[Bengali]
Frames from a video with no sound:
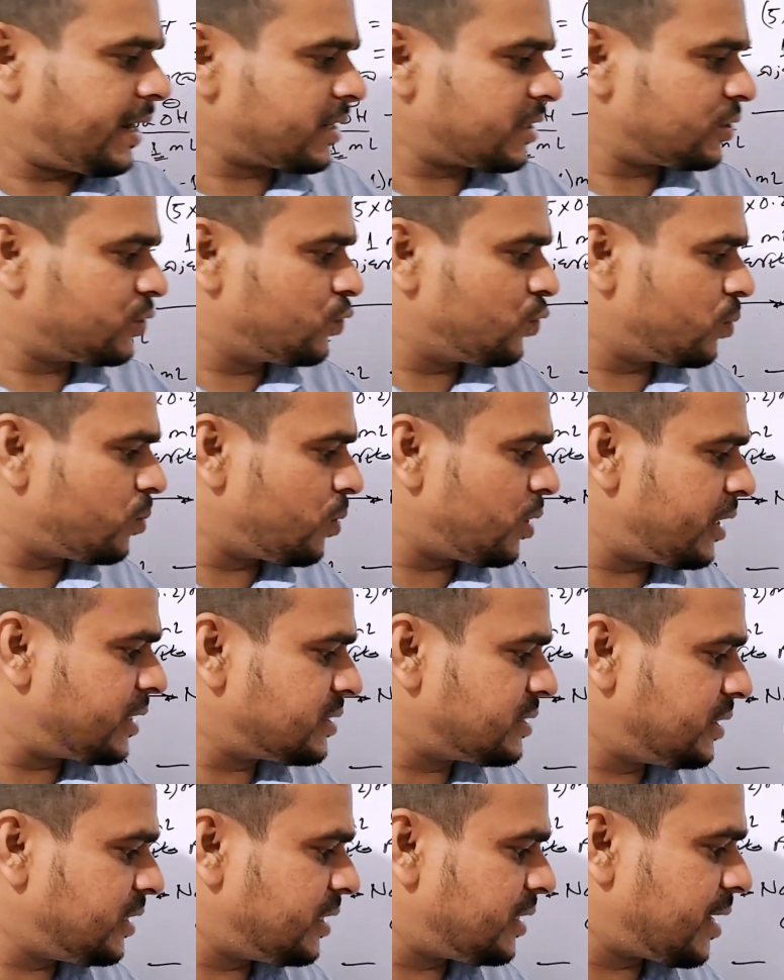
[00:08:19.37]
একটা দুর্বল
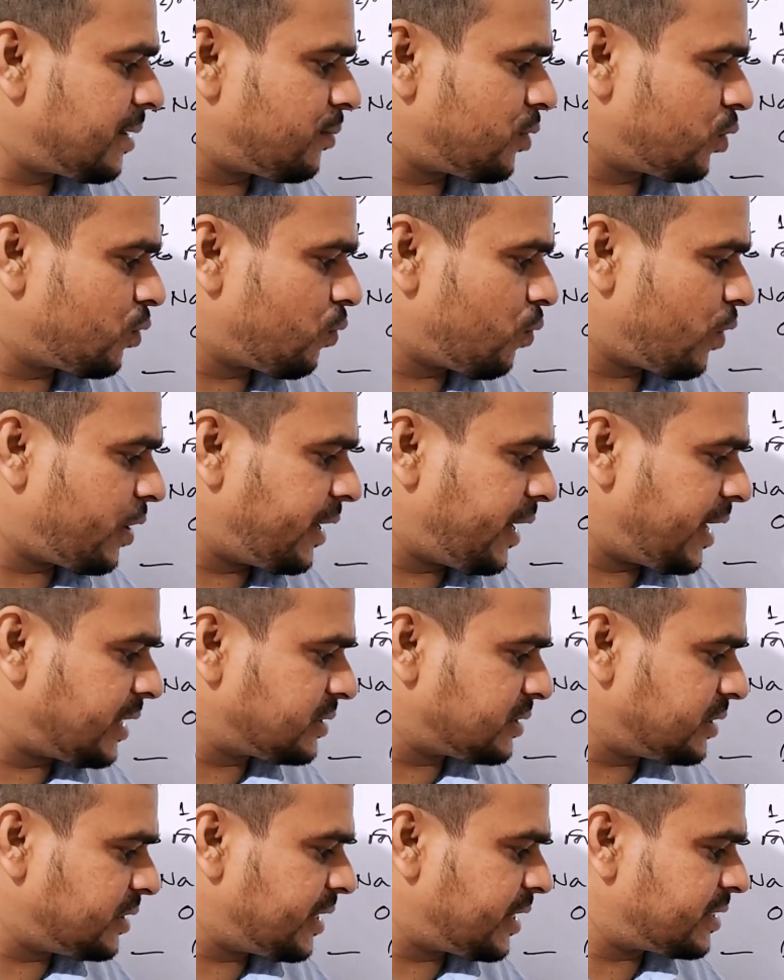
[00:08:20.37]
অ্যাসিড এবং ওই
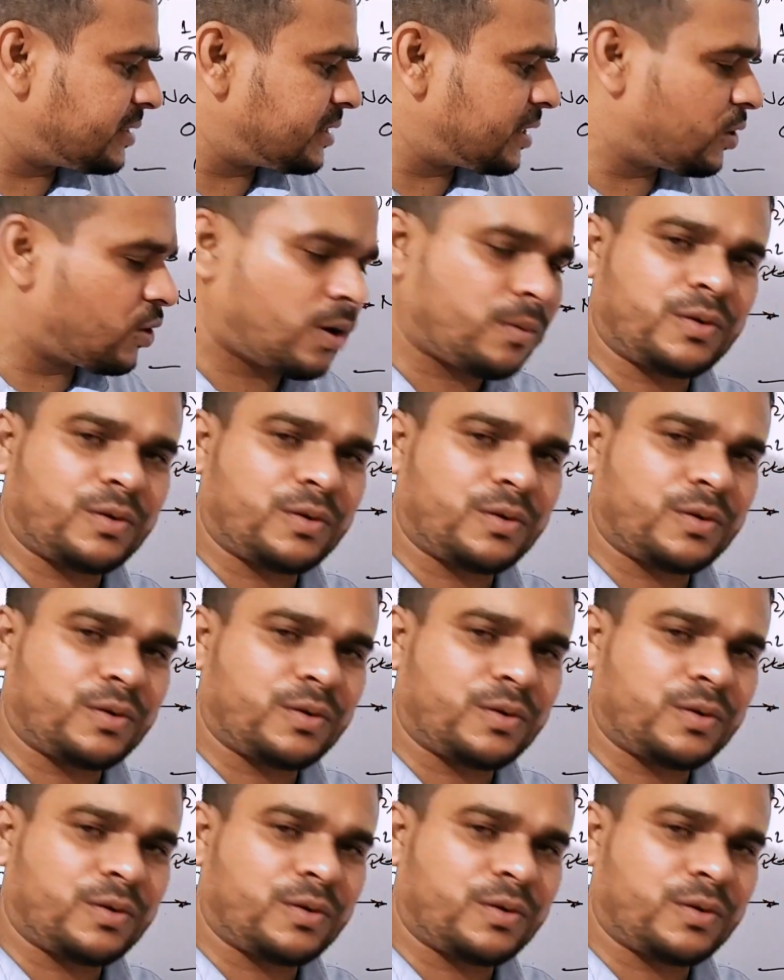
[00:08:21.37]
অ্যাসিডের যে